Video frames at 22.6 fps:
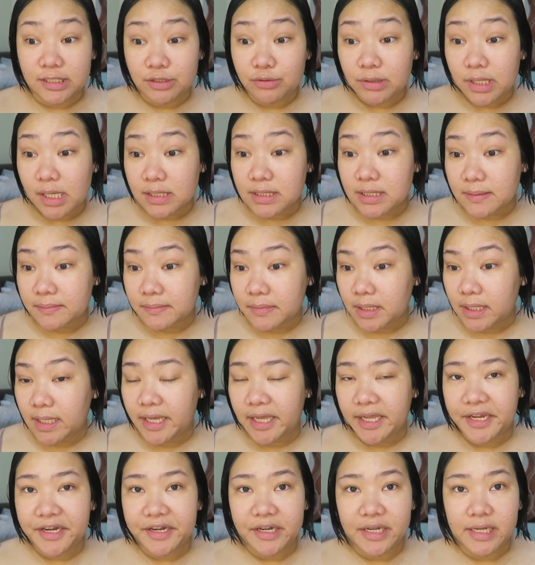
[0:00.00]
Dito lang sa
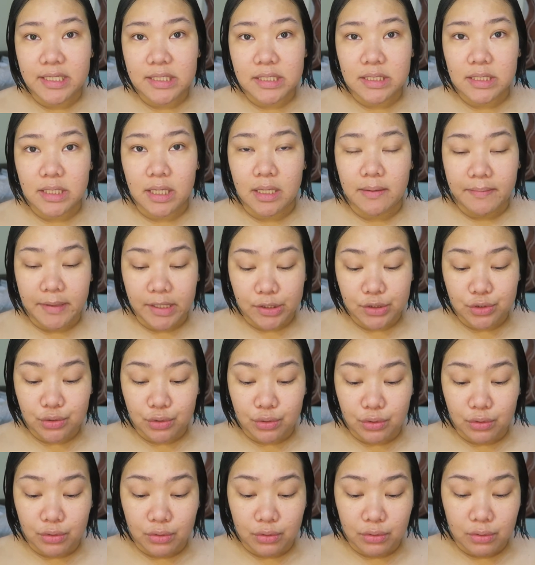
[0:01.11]
mga areas na
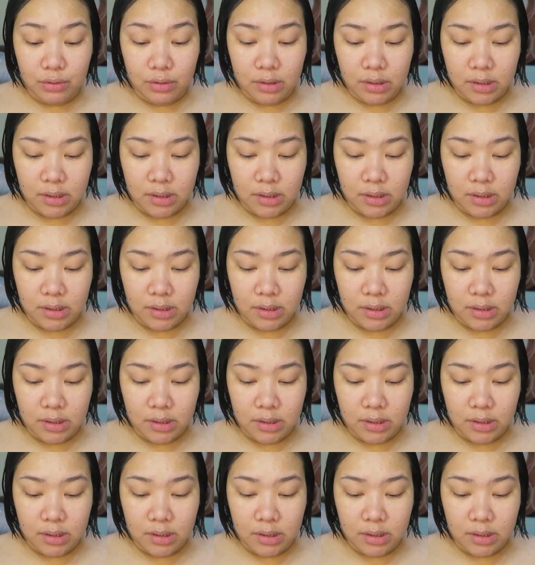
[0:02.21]
medyo